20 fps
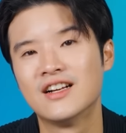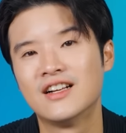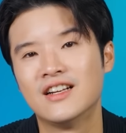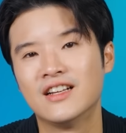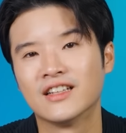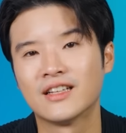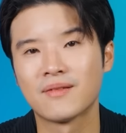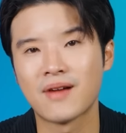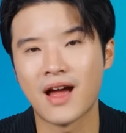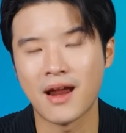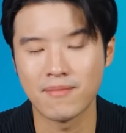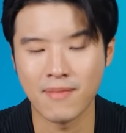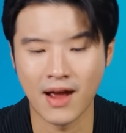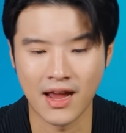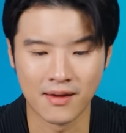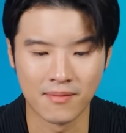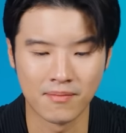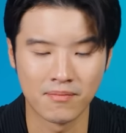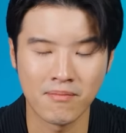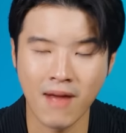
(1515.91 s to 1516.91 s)
หรือทำงานใหม่
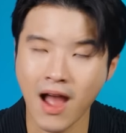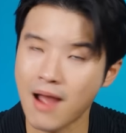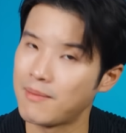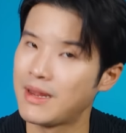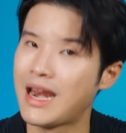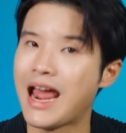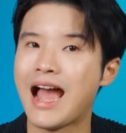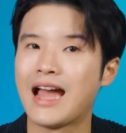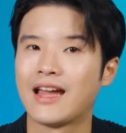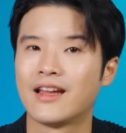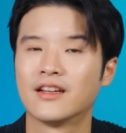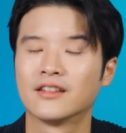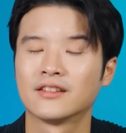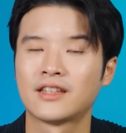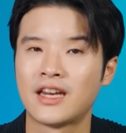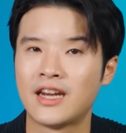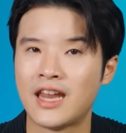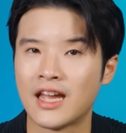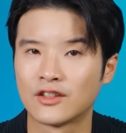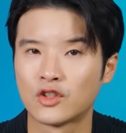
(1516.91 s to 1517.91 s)
มากไม่ได้
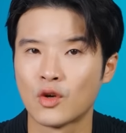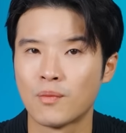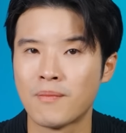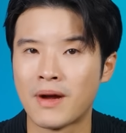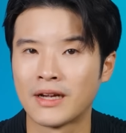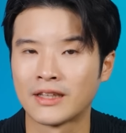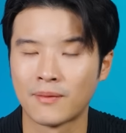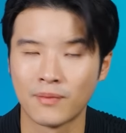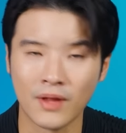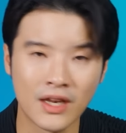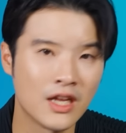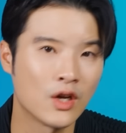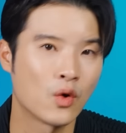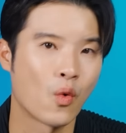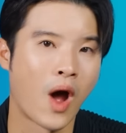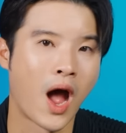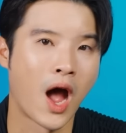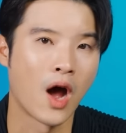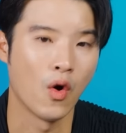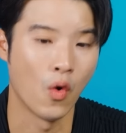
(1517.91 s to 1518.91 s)
แต่เด็กจบใหม่ทำได้ดีก
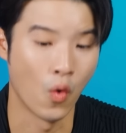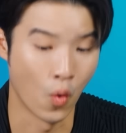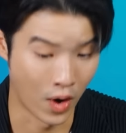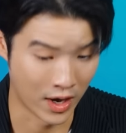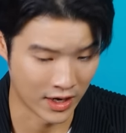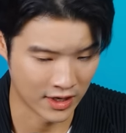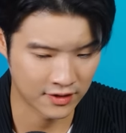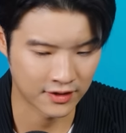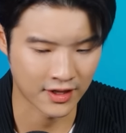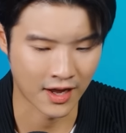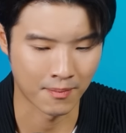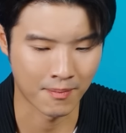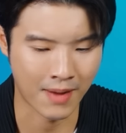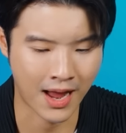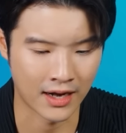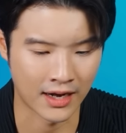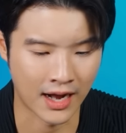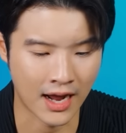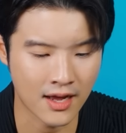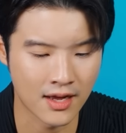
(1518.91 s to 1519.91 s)
ว่าโอ้อันนี้เสี่ยง
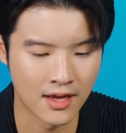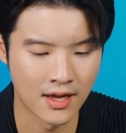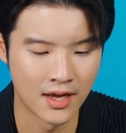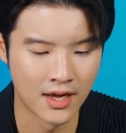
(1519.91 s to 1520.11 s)
มากนะ